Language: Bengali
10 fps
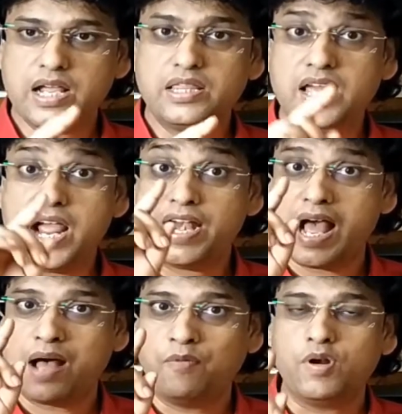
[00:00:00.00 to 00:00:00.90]
ই দিয়ে
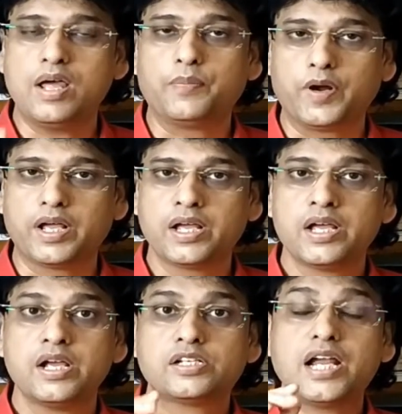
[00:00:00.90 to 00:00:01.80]
নাম হলে পরে
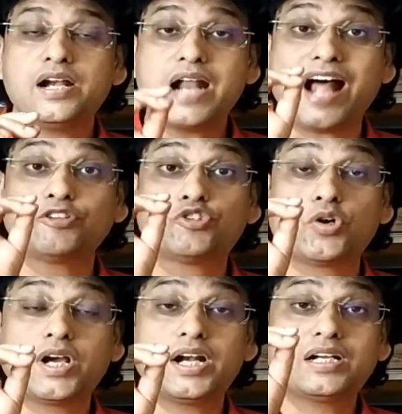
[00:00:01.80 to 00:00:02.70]
সে
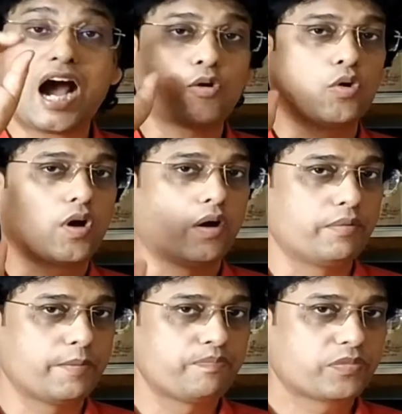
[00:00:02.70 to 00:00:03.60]
রাজযোগের কারক
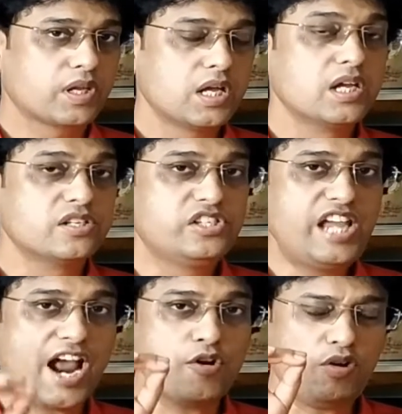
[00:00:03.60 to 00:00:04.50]
হবে
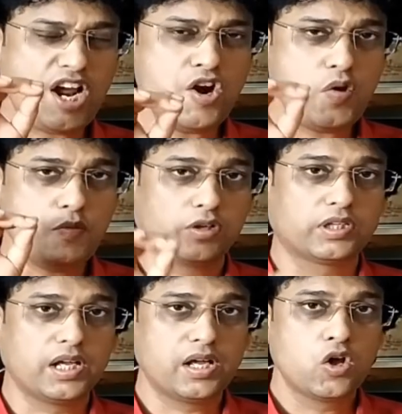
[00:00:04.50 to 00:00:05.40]
যেন কেন
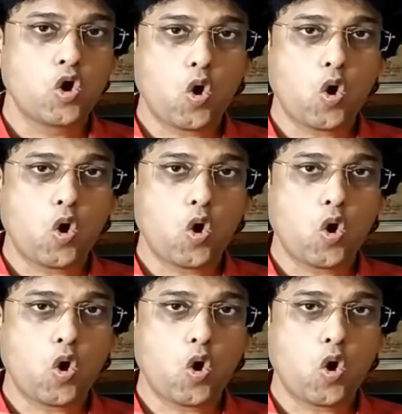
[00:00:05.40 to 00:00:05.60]
মতে